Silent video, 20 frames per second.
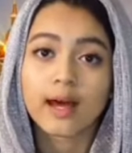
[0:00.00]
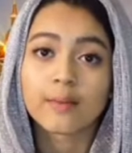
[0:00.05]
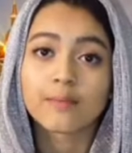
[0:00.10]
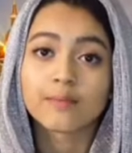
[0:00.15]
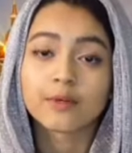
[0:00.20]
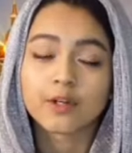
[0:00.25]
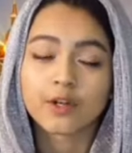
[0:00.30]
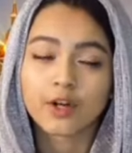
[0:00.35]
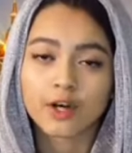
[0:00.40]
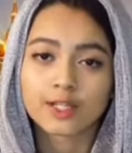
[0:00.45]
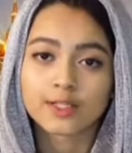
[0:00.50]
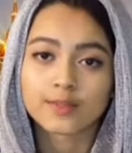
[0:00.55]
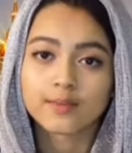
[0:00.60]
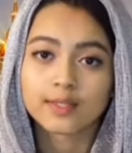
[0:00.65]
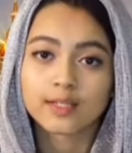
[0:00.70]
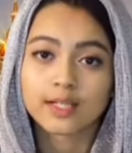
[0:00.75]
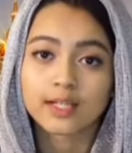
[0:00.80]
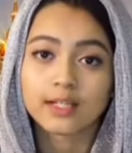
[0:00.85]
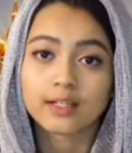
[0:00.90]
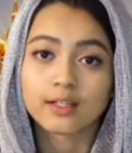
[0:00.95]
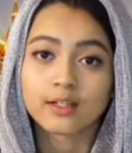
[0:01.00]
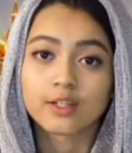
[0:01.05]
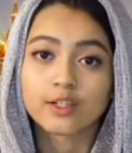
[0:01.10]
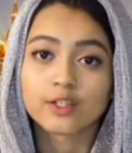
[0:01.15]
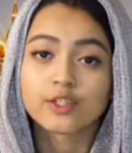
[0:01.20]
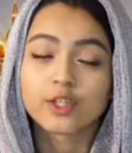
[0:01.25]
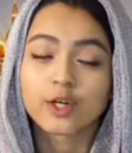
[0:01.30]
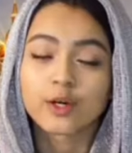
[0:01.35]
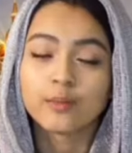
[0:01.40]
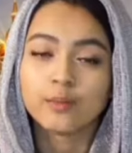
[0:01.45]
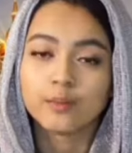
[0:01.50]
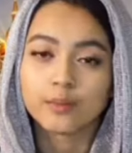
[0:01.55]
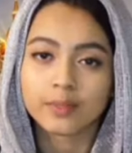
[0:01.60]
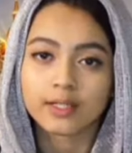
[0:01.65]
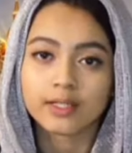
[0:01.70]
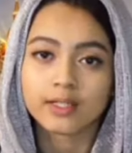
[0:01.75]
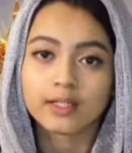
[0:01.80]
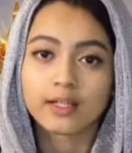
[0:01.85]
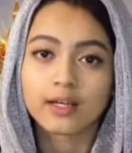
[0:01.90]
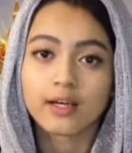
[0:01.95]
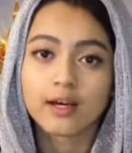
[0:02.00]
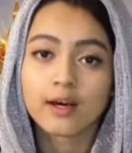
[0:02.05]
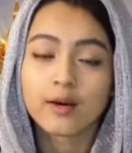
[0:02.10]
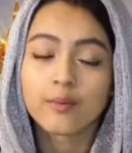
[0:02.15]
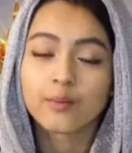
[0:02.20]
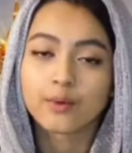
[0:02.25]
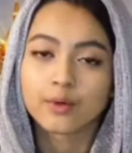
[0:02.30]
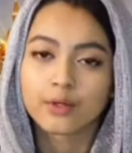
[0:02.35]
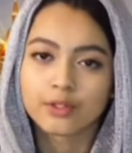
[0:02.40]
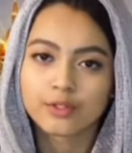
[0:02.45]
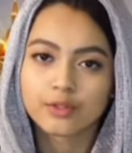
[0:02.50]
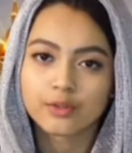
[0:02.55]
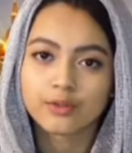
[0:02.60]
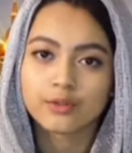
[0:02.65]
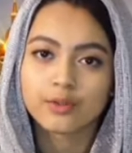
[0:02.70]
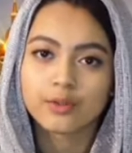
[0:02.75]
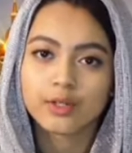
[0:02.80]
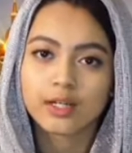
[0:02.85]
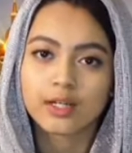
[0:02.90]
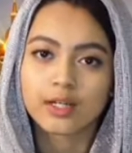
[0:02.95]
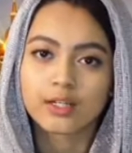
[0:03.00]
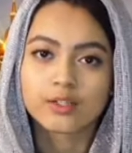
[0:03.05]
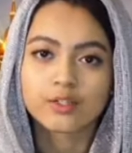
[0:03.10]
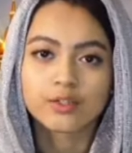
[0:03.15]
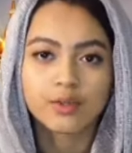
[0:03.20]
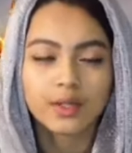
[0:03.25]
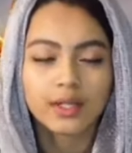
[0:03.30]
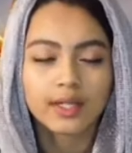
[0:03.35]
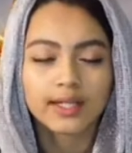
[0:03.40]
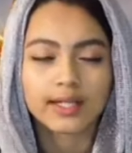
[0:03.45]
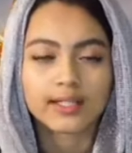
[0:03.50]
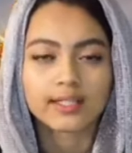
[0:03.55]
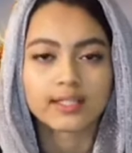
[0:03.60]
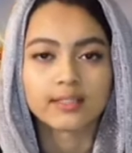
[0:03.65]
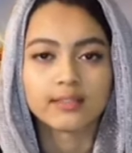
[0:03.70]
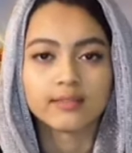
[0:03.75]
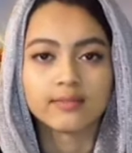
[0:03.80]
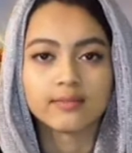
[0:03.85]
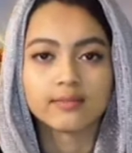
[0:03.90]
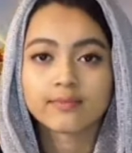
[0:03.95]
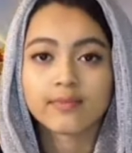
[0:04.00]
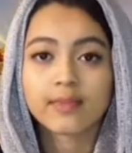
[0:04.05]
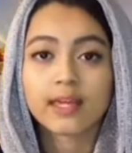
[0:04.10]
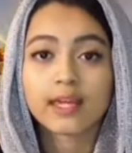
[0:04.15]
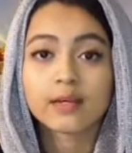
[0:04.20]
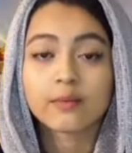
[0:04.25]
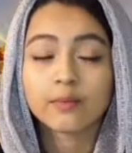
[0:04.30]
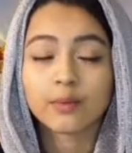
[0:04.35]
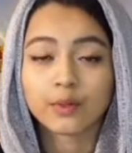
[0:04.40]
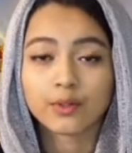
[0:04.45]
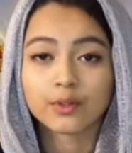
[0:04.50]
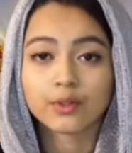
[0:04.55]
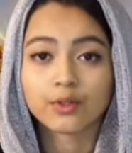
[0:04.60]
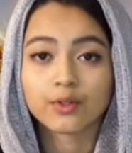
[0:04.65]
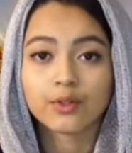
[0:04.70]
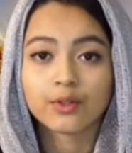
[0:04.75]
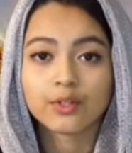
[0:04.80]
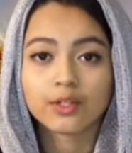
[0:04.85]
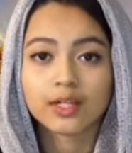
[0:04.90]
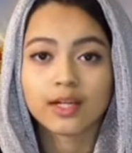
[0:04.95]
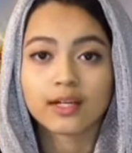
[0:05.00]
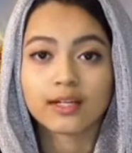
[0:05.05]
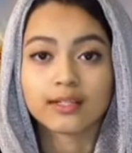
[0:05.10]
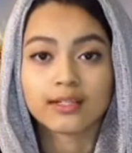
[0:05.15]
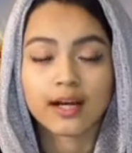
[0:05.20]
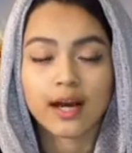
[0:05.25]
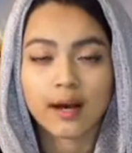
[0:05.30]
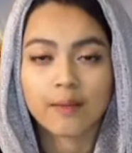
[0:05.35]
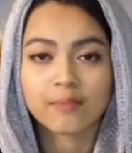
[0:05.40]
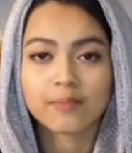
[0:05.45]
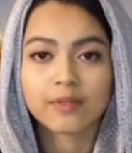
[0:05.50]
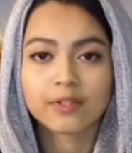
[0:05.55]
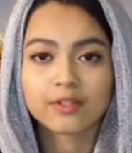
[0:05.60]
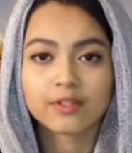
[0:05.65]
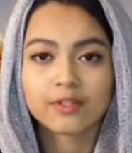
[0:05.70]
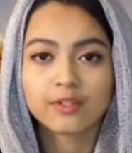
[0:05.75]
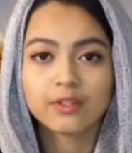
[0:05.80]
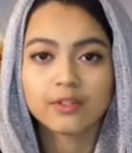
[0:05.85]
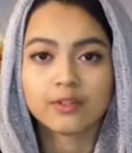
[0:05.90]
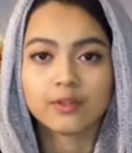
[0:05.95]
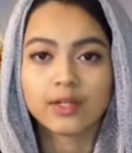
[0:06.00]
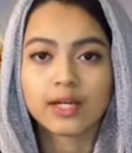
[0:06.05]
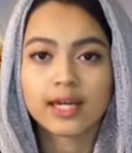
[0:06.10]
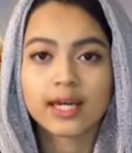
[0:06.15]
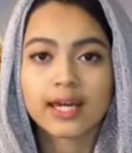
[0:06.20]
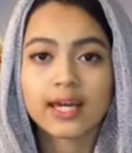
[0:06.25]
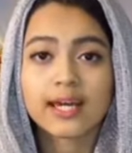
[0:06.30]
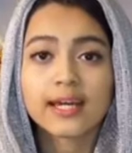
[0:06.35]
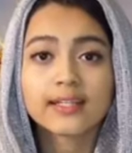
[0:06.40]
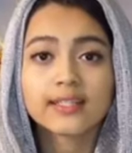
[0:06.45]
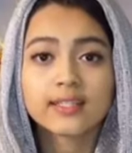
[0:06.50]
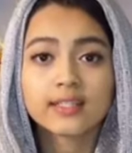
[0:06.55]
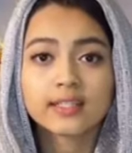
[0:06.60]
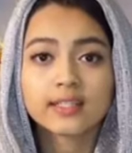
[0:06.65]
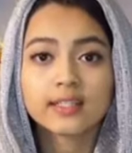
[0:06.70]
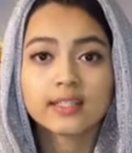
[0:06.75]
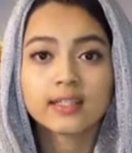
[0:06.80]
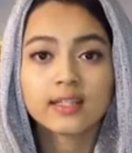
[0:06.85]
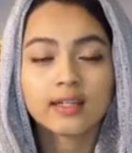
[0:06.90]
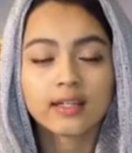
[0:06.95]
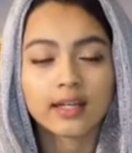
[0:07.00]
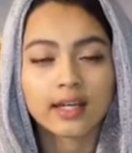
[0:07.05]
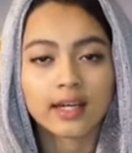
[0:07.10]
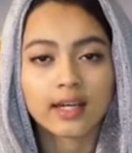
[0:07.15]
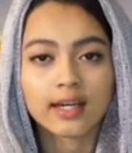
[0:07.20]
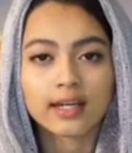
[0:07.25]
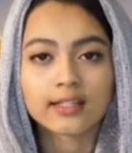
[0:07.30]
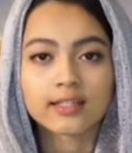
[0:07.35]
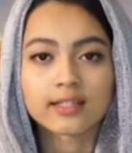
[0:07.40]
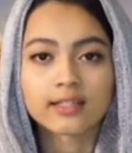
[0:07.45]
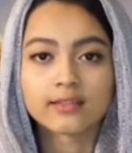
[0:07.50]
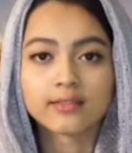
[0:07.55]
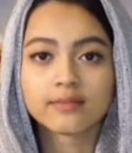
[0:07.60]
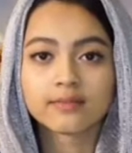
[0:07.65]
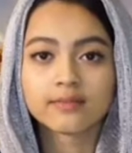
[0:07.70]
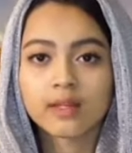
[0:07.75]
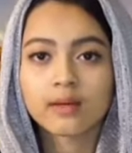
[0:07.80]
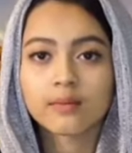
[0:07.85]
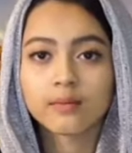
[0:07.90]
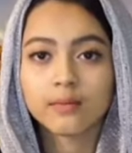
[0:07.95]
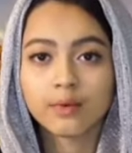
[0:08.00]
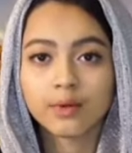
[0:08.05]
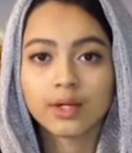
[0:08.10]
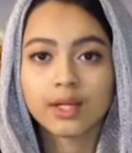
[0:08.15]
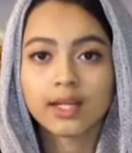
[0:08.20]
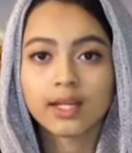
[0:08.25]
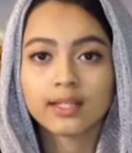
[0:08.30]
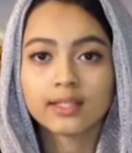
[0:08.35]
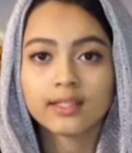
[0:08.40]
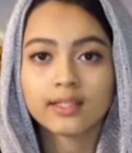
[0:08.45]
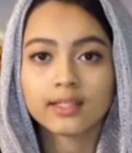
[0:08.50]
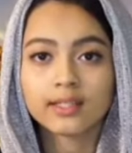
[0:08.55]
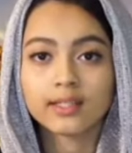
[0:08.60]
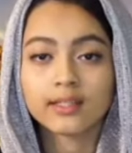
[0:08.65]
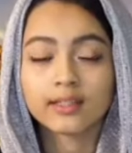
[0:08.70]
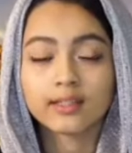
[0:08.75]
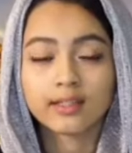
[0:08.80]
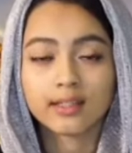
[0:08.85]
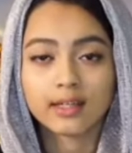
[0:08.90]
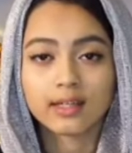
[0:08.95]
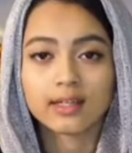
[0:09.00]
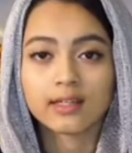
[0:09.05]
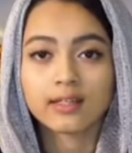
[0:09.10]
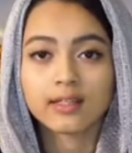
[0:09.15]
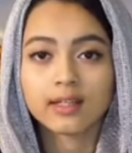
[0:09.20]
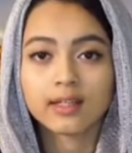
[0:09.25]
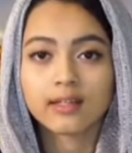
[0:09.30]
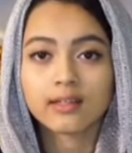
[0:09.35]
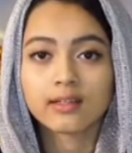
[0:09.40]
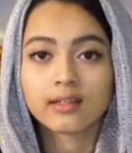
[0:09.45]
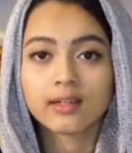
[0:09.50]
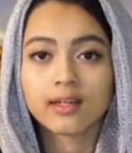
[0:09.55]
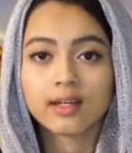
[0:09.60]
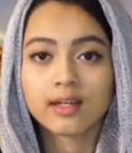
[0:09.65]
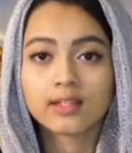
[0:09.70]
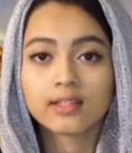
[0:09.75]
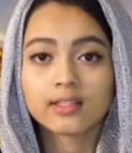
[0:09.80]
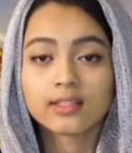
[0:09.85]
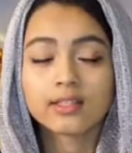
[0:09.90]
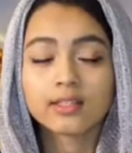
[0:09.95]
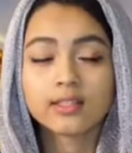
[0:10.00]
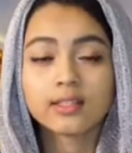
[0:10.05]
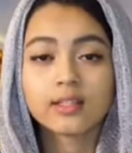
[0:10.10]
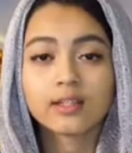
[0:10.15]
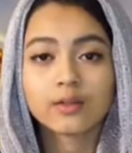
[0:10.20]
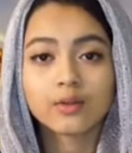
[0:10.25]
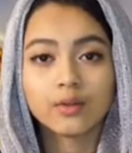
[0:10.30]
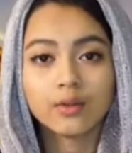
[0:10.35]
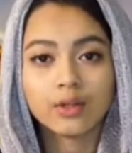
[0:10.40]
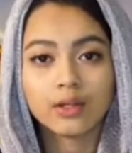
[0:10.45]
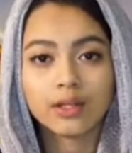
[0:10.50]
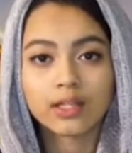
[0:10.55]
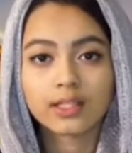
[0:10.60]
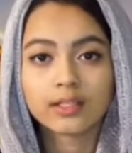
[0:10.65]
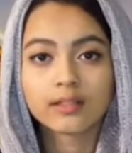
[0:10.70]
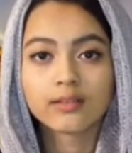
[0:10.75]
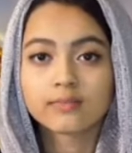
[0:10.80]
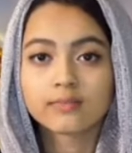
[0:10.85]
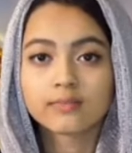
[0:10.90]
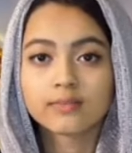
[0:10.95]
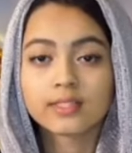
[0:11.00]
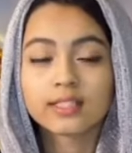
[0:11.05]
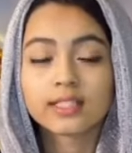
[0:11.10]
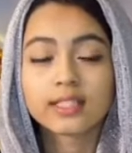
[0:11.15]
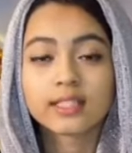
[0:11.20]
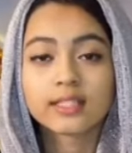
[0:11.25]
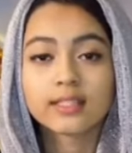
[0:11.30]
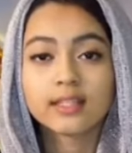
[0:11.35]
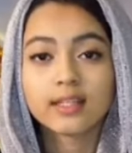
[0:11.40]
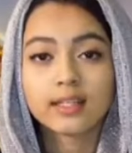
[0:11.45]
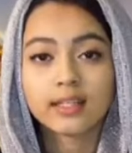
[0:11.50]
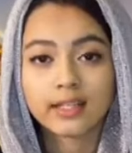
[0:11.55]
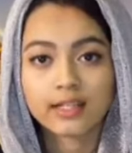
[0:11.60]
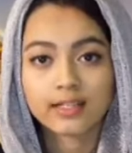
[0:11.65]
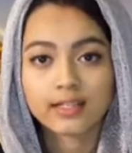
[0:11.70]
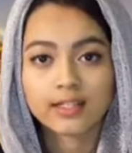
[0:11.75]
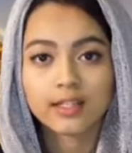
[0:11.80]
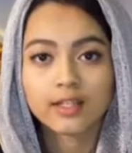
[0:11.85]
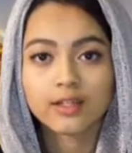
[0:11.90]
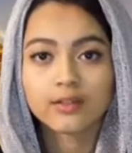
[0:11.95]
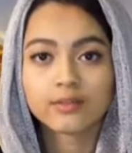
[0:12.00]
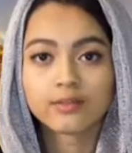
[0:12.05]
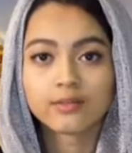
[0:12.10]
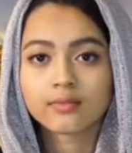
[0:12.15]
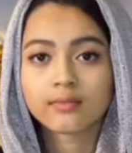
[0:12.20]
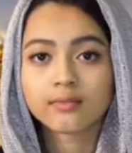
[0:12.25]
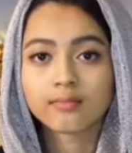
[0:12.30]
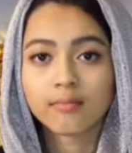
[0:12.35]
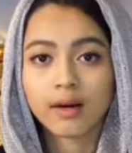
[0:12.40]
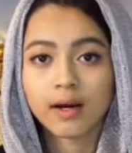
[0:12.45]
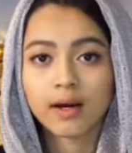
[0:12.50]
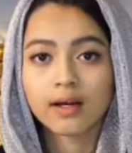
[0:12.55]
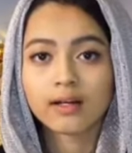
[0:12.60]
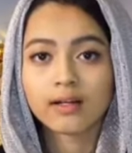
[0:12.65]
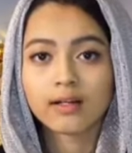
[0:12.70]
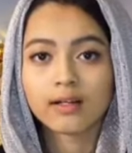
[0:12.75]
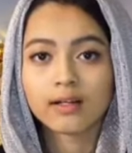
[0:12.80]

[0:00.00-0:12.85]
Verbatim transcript: আপনার হসপিটালের সব বিল পরিশোধ করে চলে গেছেন এই ভদ্রলোকটা আপনার জন্য এই চিঠিটা রেখে গেছেন মহিলাটি ধীরে ধীরে চিঠিটা খুললেন চিঠিতে লেখা ছিল মা